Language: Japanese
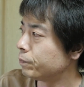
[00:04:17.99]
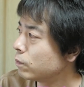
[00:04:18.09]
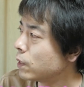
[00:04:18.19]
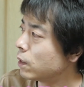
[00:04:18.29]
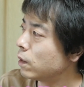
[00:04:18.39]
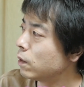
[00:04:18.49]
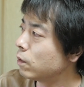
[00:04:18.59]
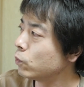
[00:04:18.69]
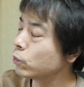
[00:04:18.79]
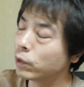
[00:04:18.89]
ま
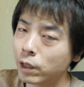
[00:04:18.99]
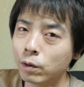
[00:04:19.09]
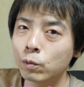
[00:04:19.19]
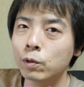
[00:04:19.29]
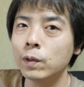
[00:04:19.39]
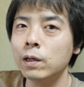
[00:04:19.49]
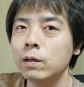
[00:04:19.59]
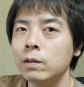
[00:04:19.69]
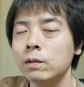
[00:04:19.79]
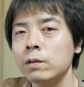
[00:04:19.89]
あほんとねこれ
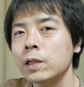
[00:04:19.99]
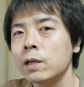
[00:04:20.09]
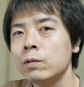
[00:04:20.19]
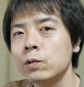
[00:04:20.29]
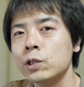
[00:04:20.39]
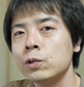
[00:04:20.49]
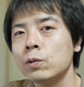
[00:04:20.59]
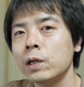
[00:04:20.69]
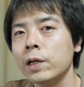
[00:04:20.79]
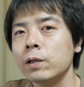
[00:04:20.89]
は比較のし
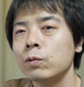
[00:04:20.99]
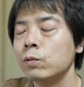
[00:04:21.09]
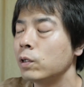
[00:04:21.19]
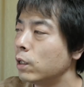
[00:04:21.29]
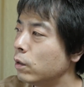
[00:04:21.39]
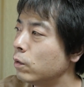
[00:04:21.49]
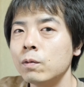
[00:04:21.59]
ようがないというか、